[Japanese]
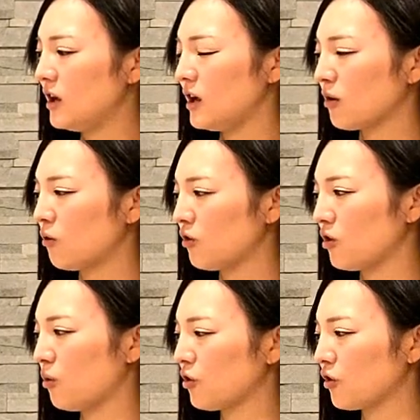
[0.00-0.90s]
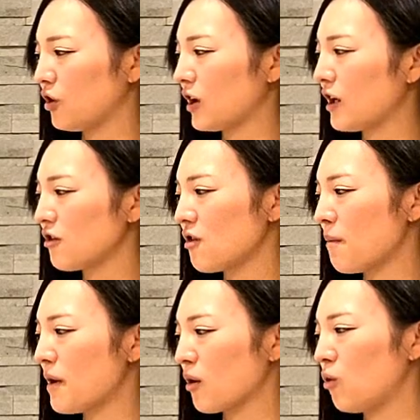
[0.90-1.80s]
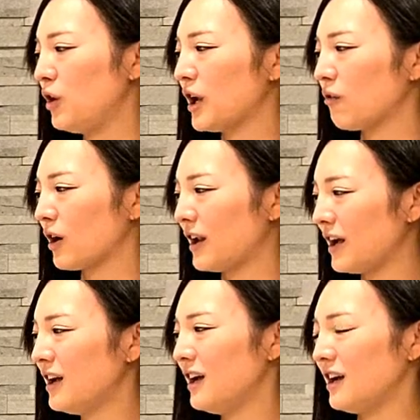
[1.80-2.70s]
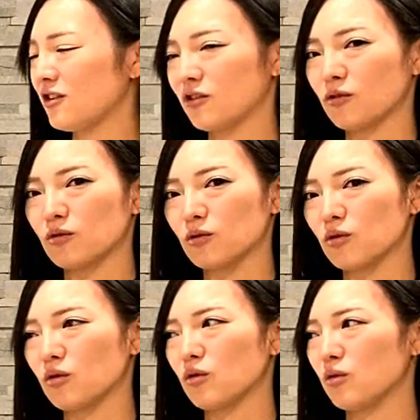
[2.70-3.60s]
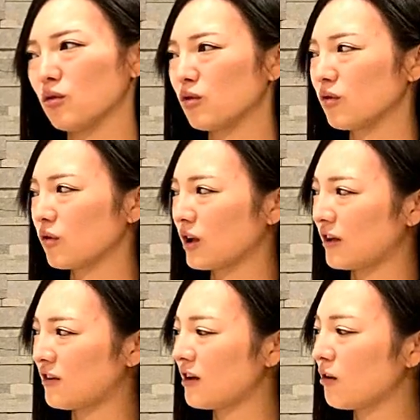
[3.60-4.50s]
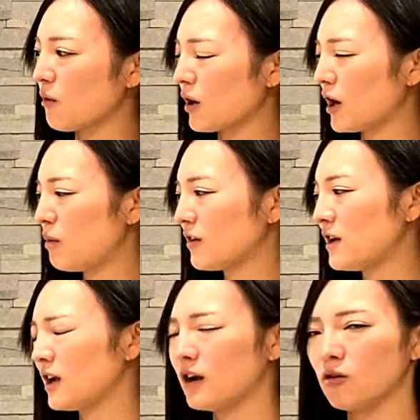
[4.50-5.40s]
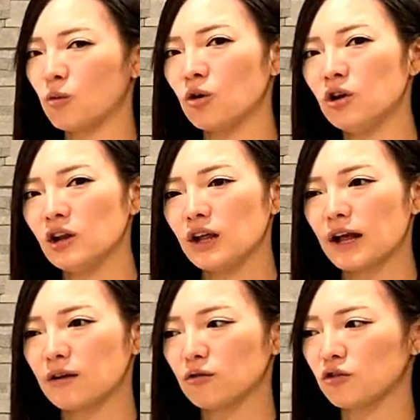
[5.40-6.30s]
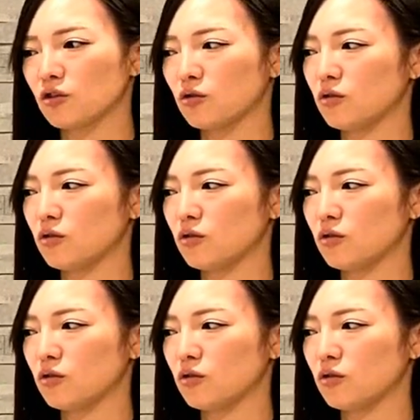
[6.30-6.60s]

えー、この司法書士に関してはまあ故意なのかねちょっとの過失なのか分かりませんけれども、あのちょっと、